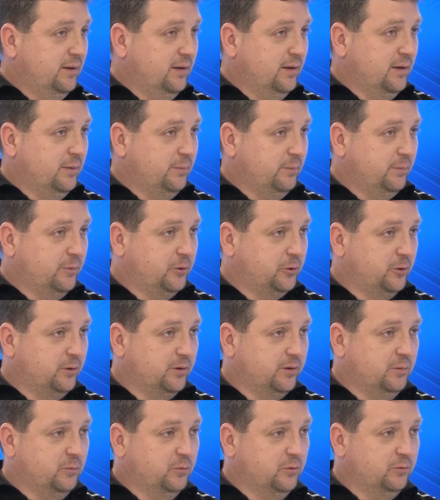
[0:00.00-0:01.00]
Я пришел
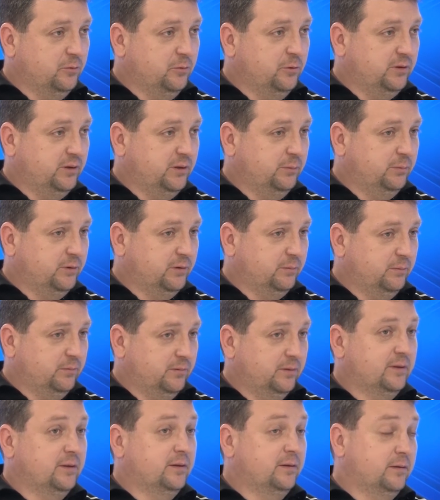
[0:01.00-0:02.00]
к нему в гости
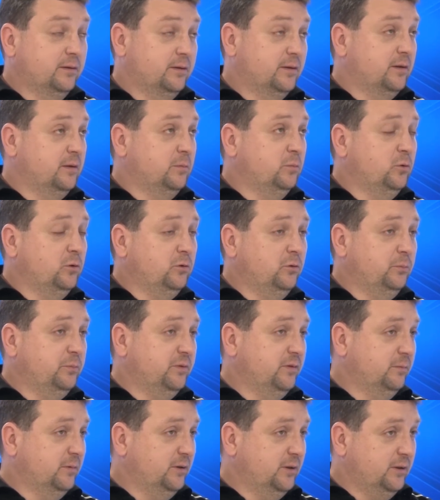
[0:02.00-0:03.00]
на, на работу
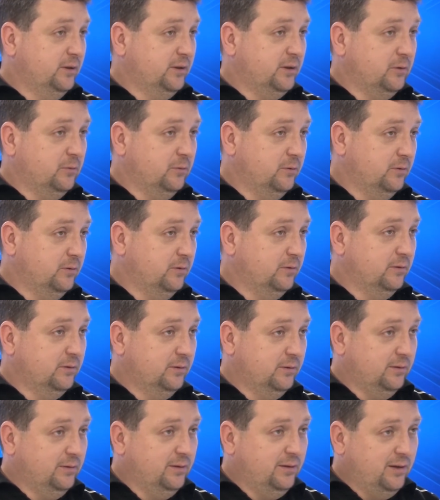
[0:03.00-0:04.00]
посмотреть, как он,
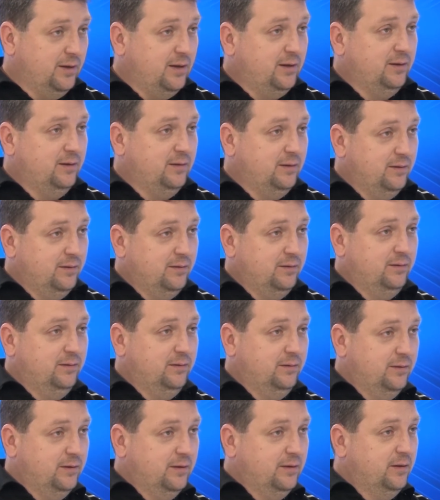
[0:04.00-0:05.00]
как
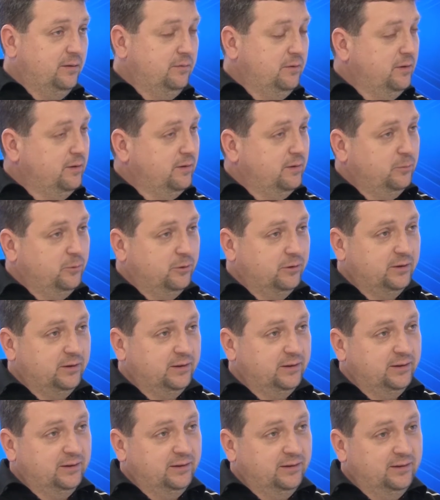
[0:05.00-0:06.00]
на телевидении
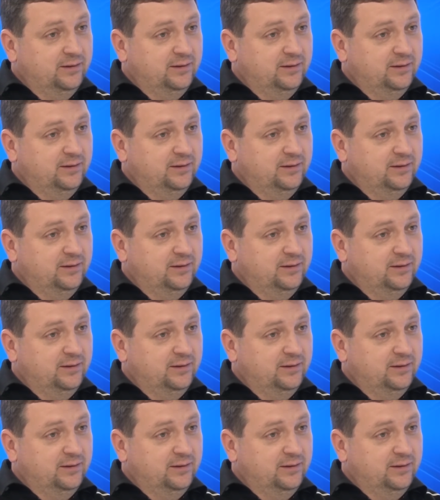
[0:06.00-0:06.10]
работает.